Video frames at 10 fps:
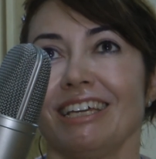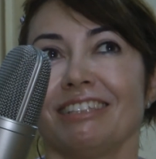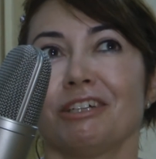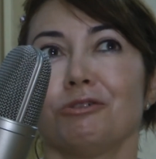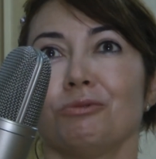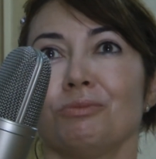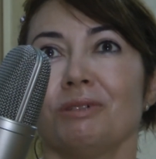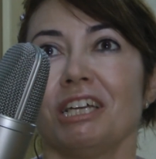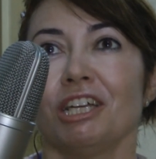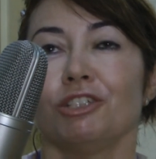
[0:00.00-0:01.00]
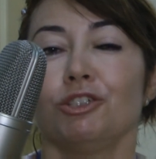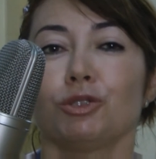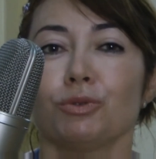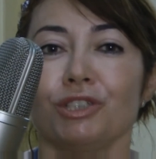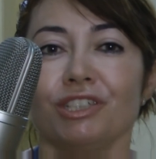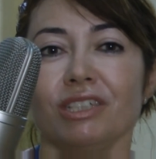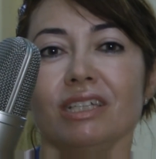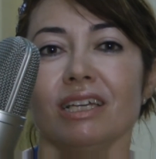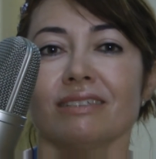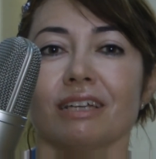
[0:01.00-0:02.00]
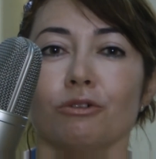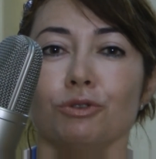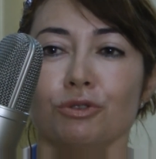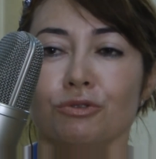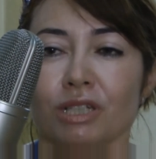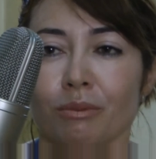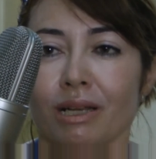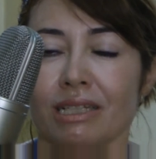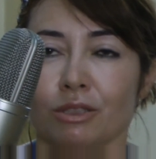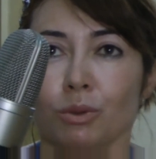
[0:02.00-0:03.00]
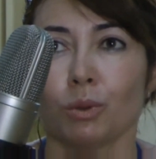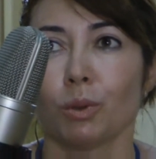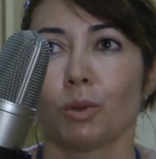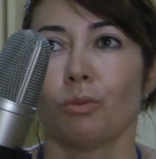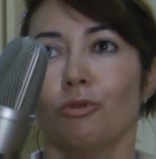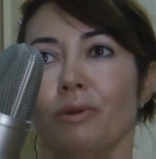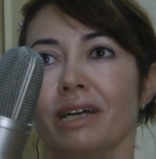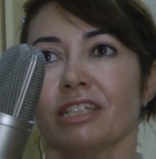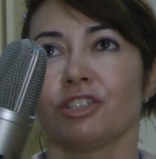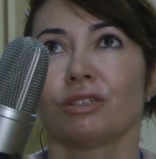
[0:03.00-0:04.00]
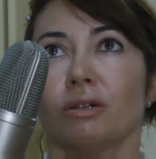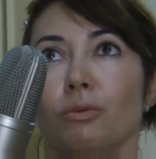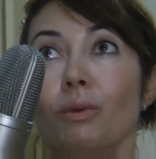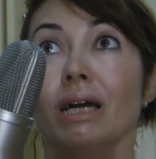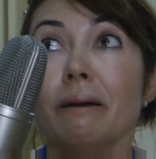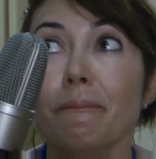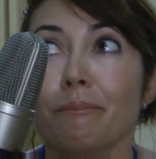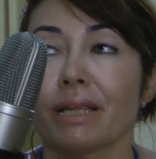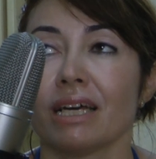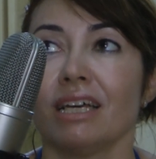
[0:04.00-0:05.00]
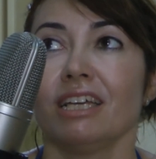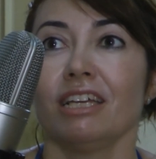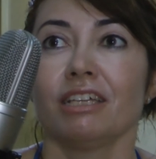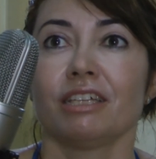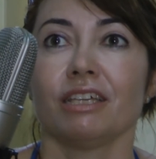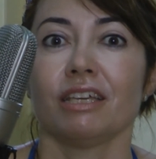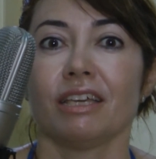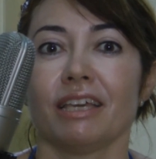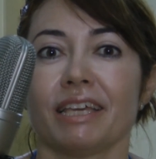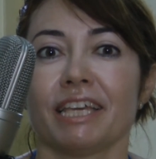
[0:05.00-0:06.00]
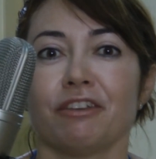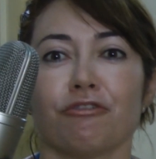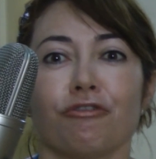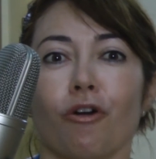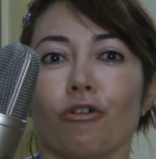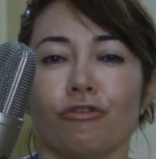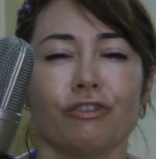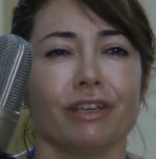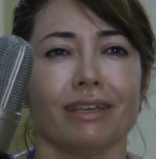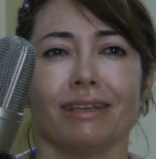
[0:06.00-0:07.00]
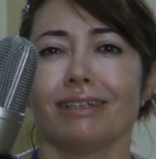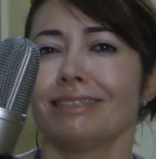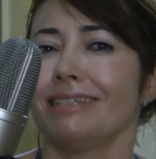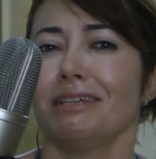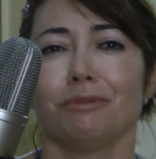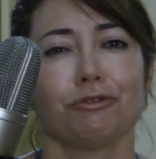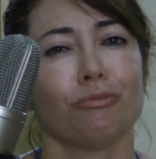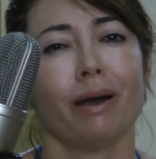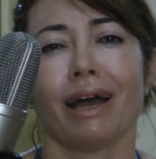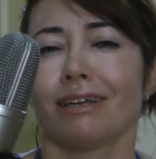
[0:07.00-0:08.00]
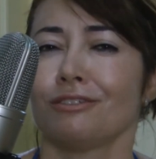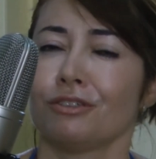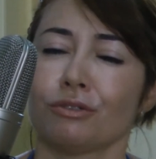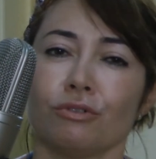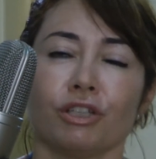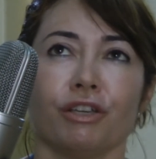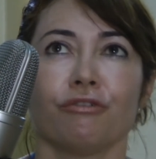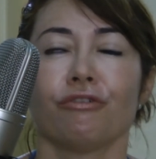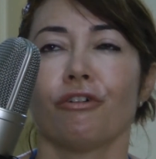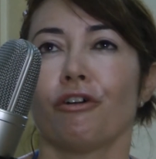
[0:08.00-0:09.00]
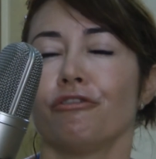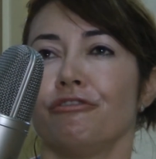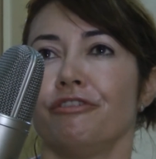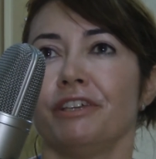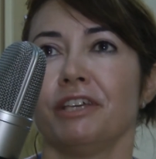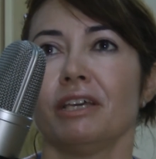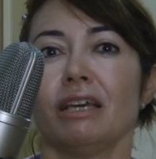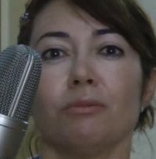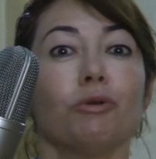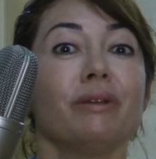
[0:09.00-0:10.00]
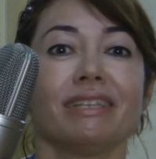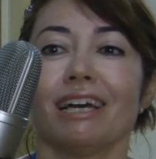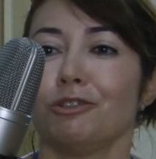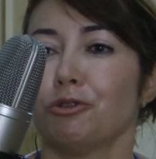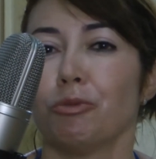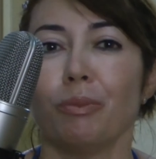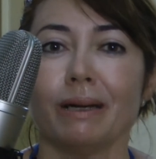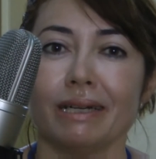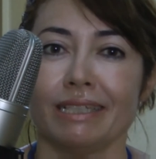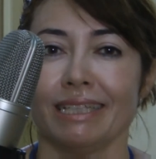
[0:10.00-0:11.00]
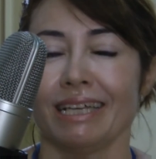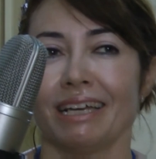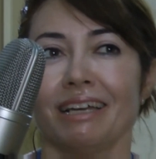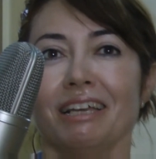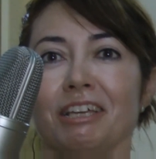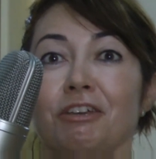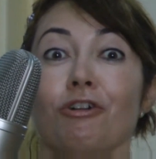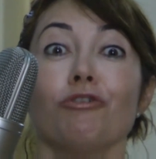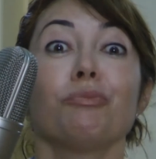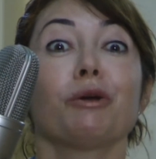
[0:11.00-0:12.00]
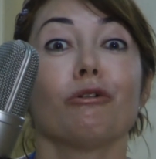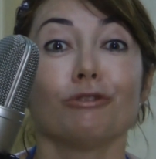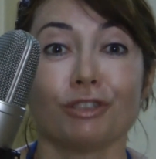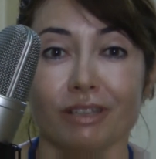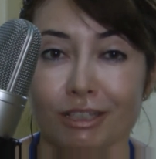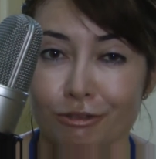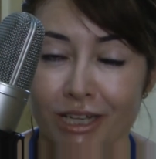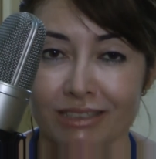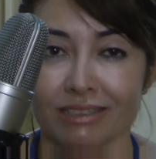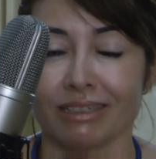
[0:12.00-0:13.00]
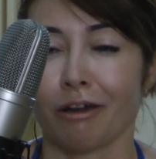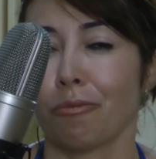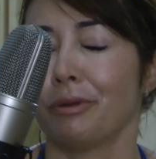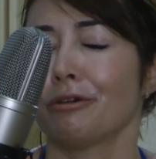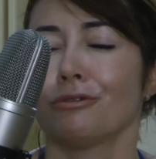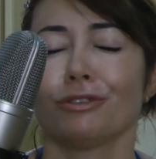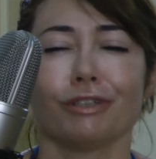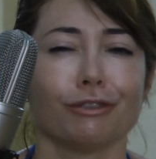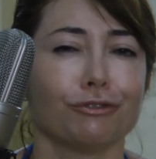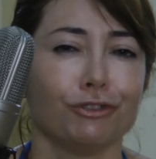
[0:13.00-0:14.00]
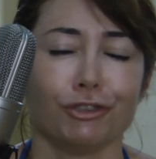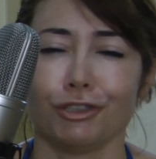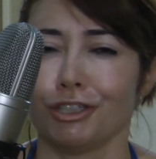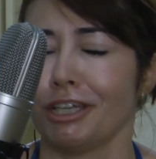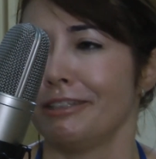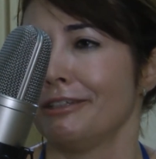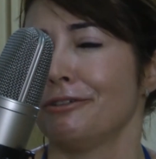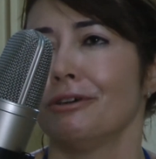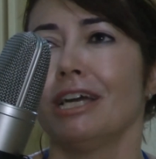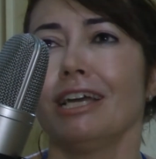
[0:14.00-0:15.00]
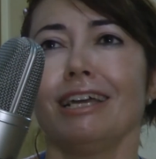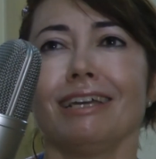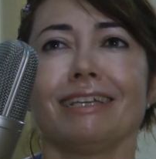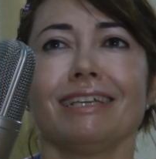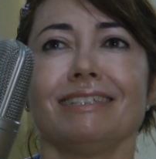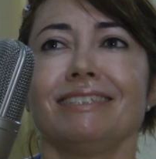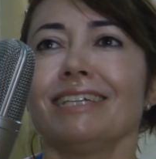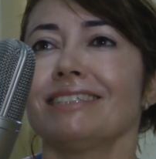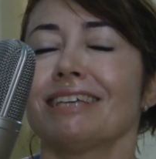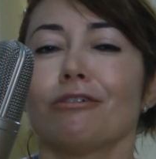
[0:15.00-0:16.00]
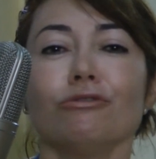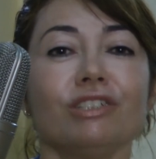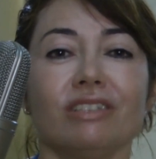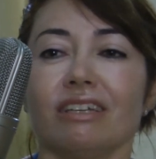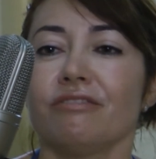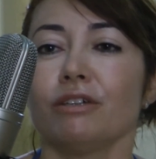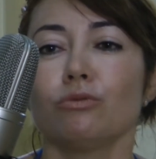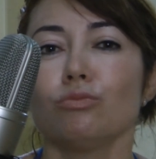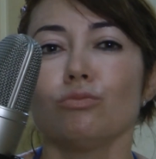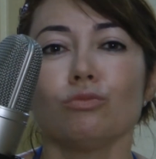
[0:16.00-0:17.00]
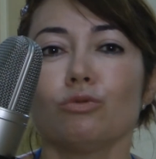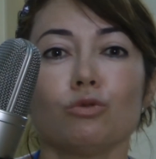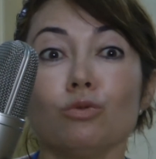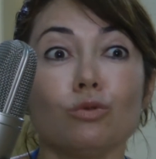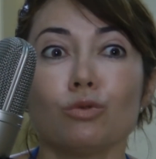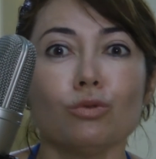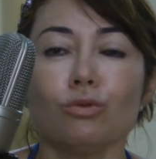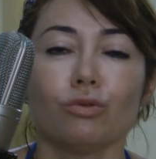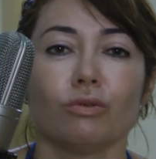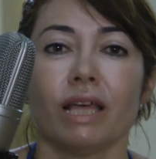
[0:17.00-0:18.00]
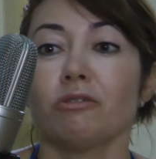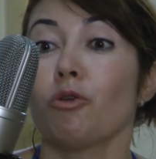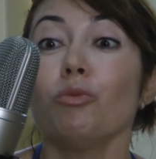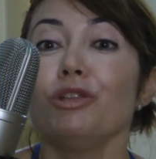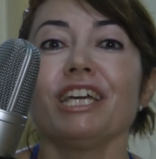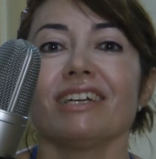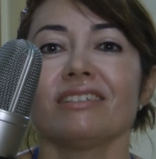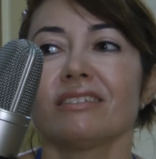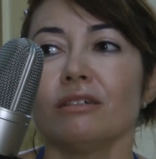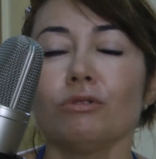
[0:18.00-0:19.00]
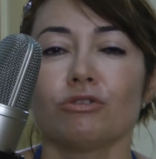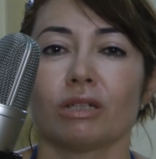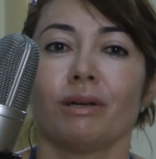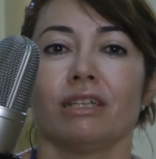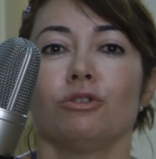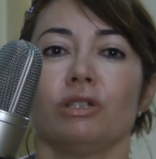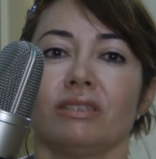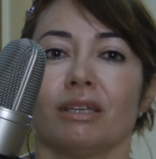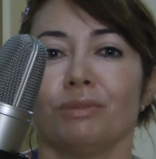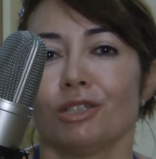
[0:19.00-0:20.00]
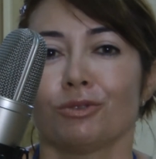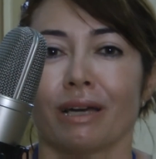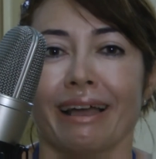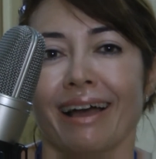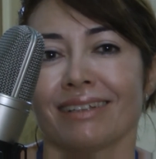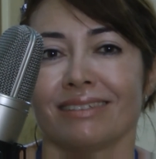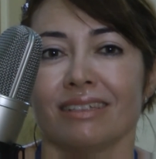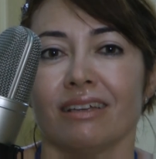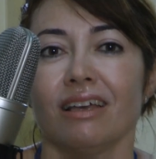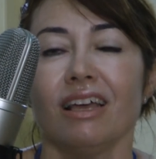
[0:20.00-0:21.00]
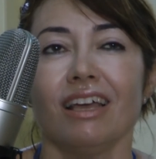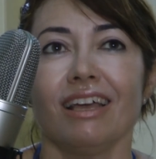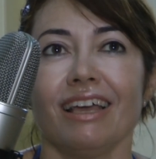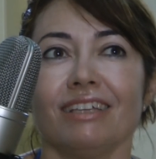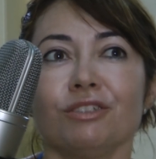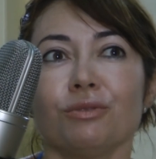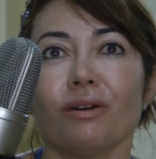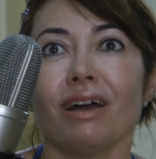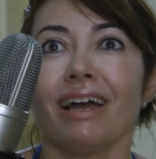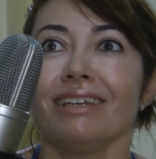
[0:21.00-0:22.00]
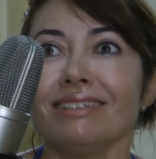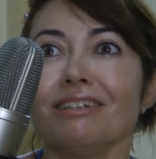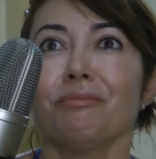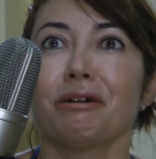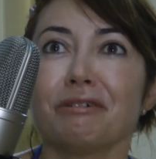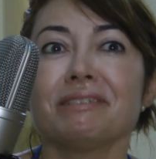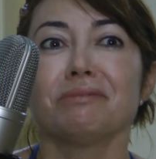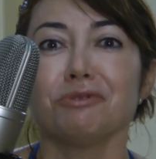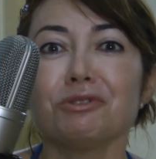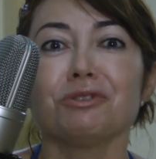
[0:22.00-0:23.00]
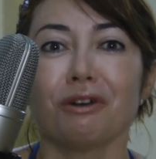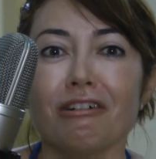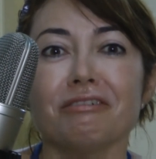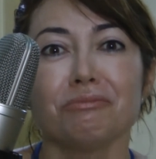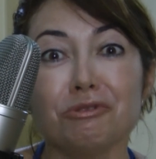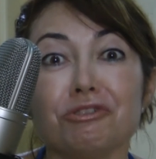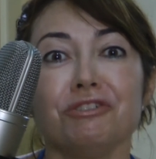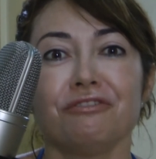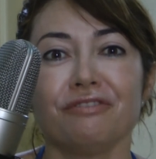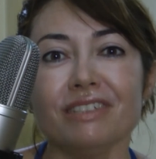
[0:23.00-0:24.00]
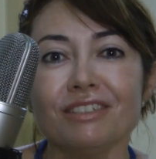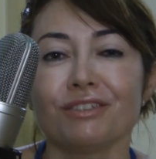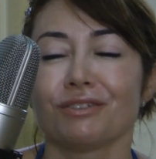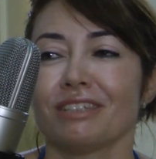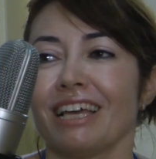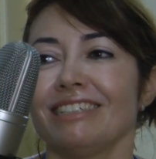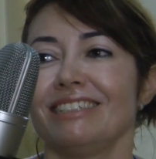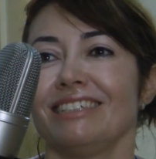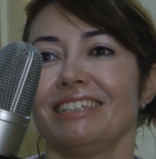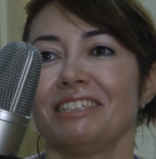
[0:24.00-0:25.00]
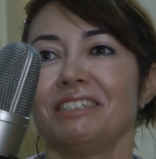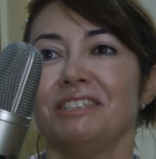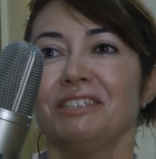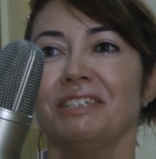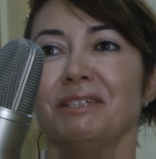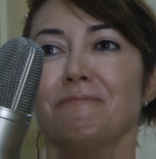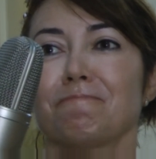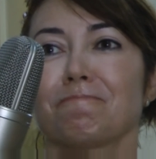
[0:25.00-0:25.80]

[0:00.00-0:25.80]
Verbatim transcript: Então, discutir a saúde do trabalhador como uma questão ampla que, que, envolve saneamento básico, que envolve mobilidade urbana, que envolve preconceito racial, preconceito de gênero, que dizer que saúde tem a ver com, com tudo, né, com a comunicação que o trabalhador recebe na sua casa. Isso ainda é uma coisa muito nova e muito difícil né, de, de,